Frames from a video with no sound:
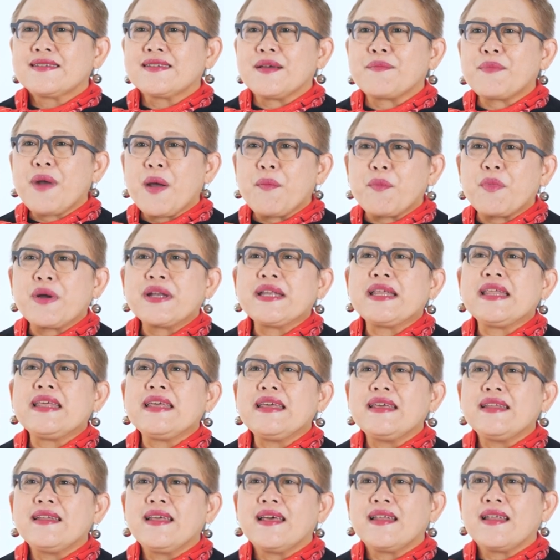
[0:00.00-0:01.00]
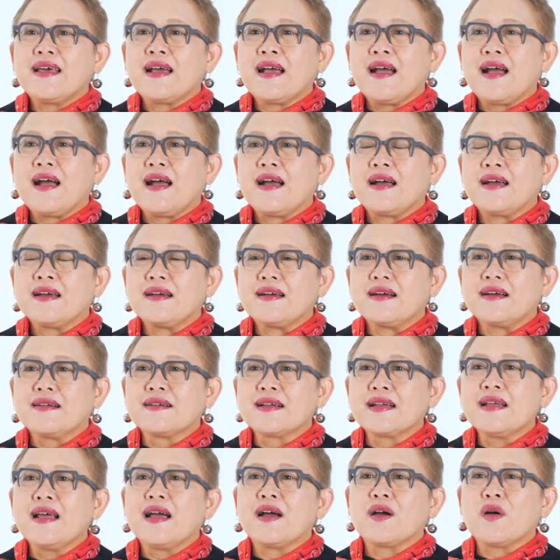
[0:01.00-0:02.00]
สำหรับวันนี้เนี่ยนะคะ
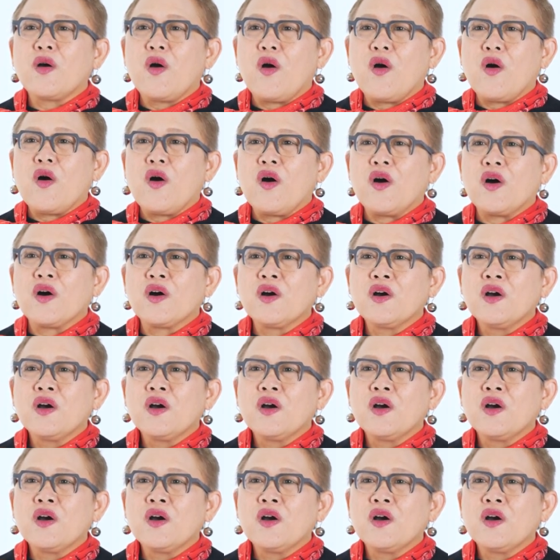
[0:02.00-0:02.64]
เรื่องของ